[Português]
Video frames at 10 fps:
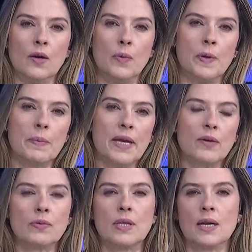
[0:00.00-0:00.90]
O
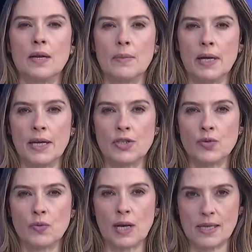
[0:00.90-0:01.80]
primeiro drama é de
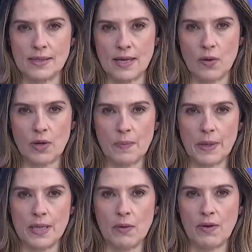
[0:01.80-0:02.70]
um casal que
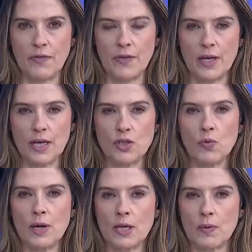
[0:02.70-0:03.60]
perdeu a filha de
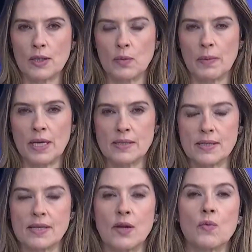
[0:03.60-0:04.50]
um ano e quatro
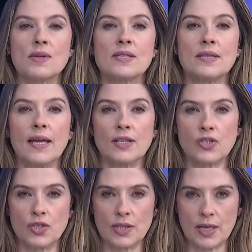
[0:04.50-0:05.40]
meses em um
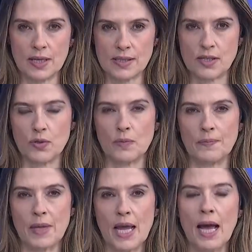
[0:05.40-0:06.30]
acidente de trânsito.
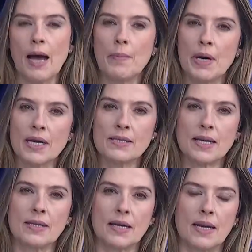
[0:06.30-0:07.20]
A mãe
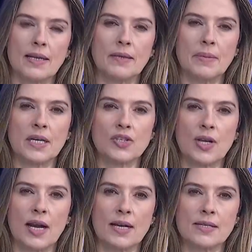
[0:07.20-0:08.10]
está internada em Minas
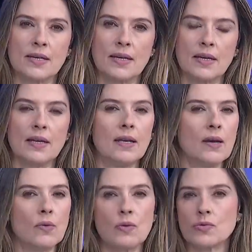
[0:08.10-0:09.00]
Gerais e
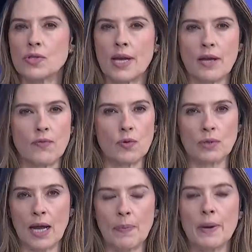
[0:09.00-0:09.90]
não consegue
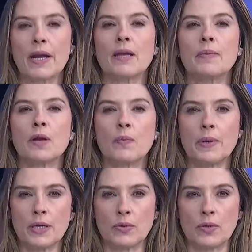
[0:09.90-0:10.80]
voltar para Ribeirão
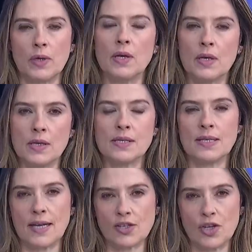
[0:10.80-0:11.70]
Preto,
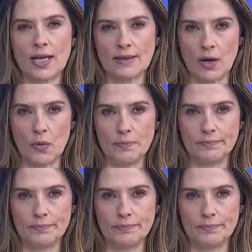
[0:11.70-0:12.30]
cidade natal.